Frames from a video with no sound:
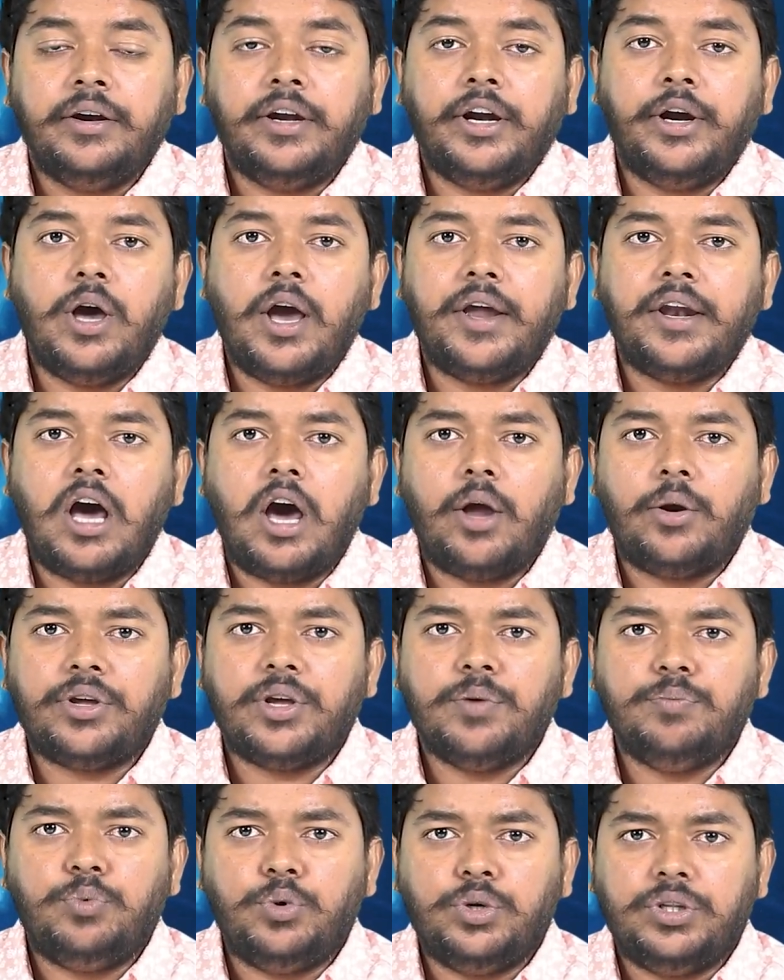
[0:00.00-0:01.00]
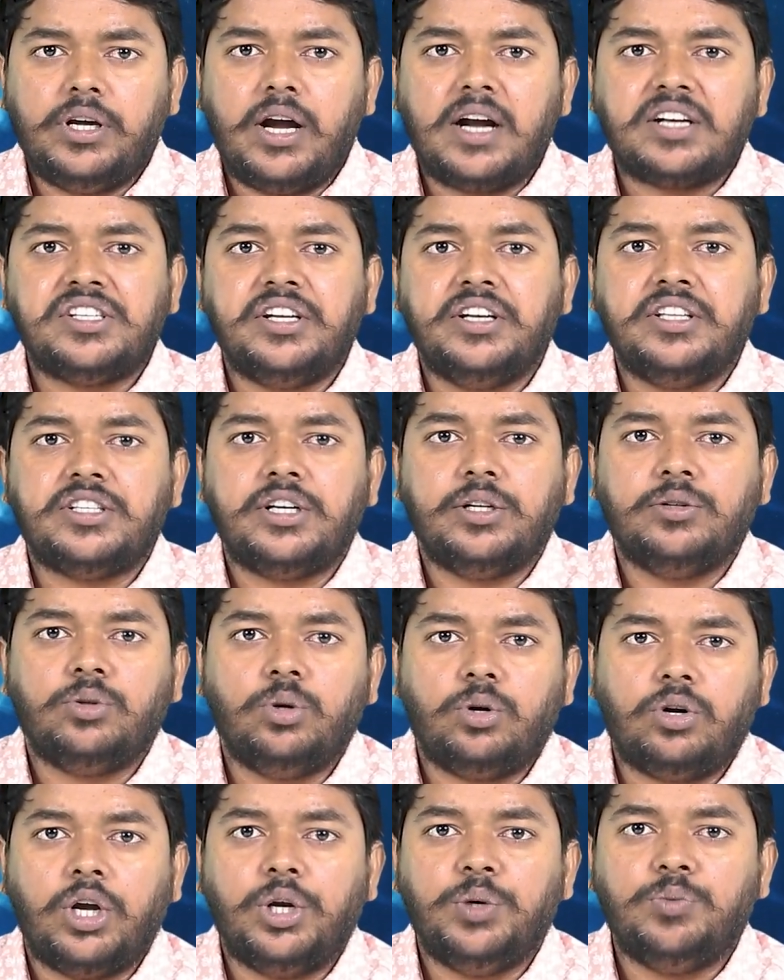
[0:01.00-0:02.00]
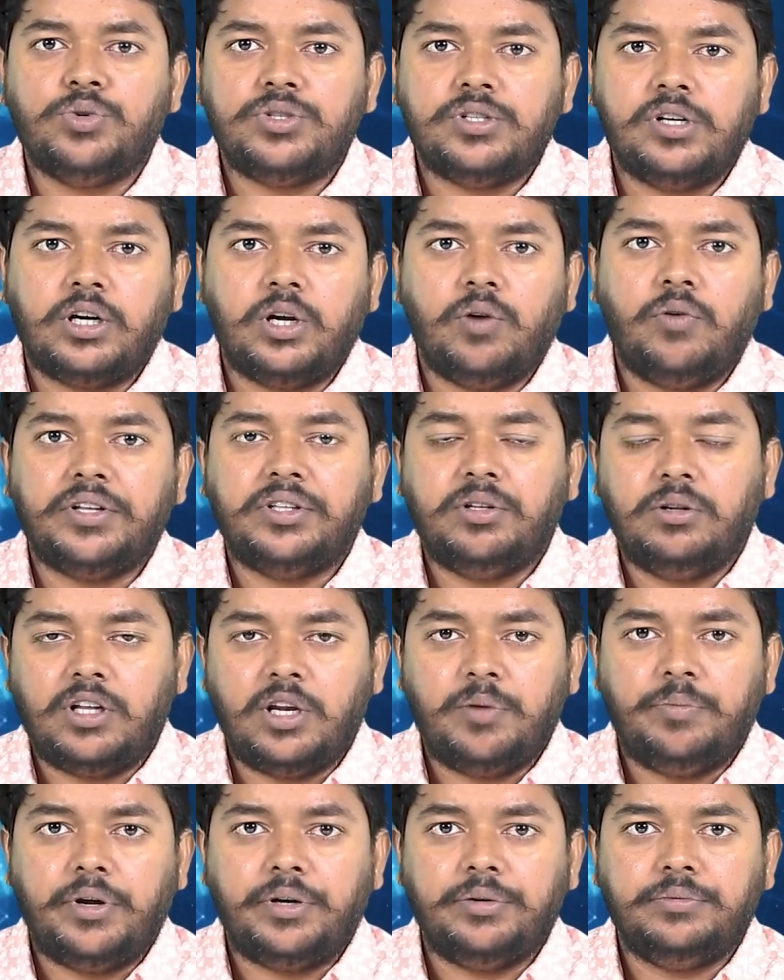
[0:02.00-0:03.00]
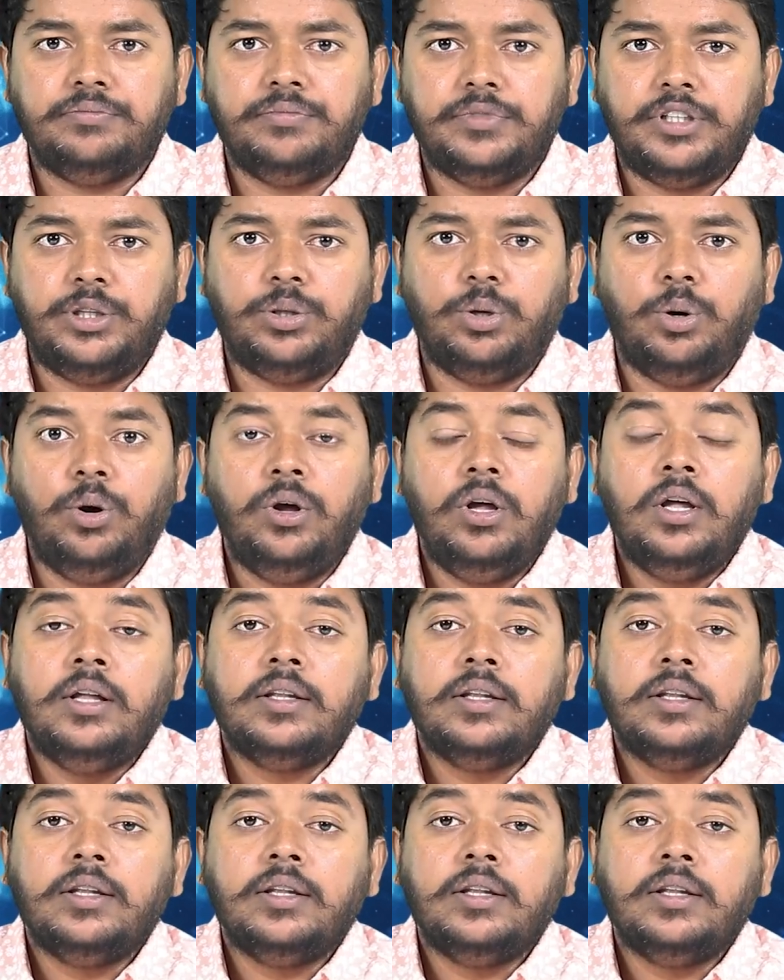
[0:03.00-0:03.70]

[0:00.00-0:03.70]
నేడు ఆయన ఆరోగ్యం పూర్తిగా క్షీణించడంతో కన్ను మూసినట్లు వైద్యులు తెలిపారు దీంతో